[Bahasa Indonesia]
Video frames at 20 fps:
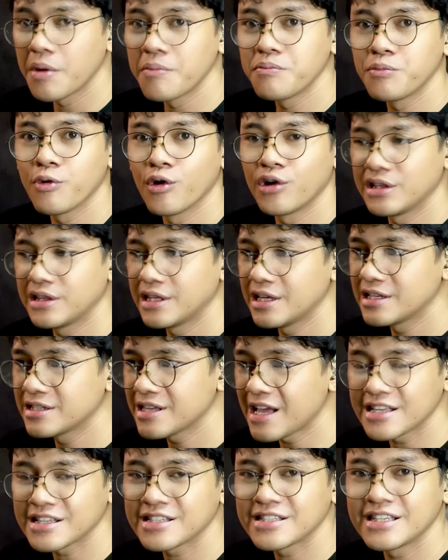
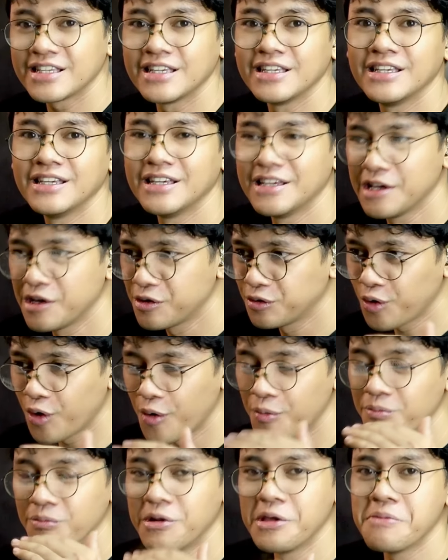mempolitisasi
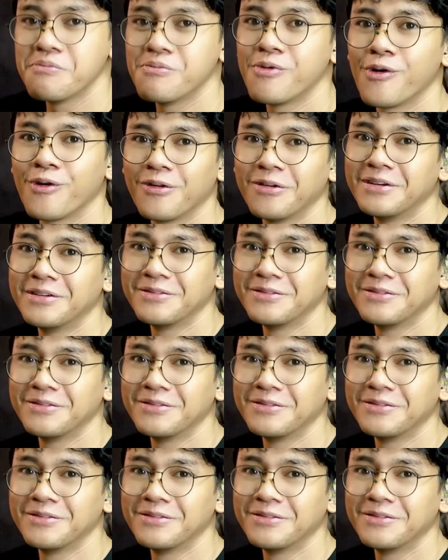Tom Lempung.